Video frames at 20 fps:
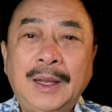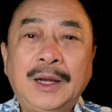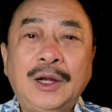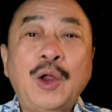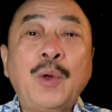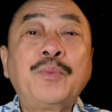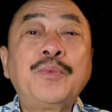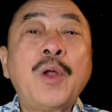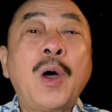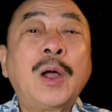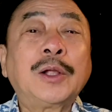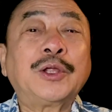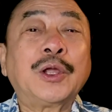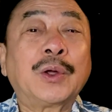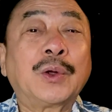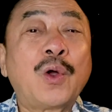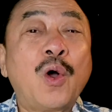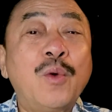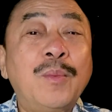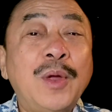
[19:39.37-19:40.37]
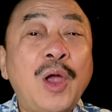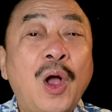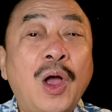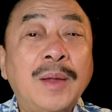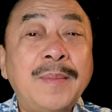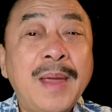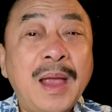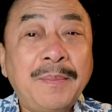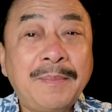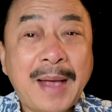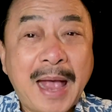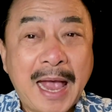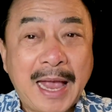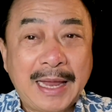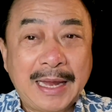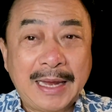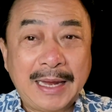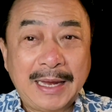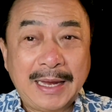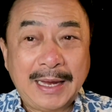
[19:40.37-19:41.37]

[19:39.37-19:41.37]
Lúc đó thì cô mới hỏi bé Mai.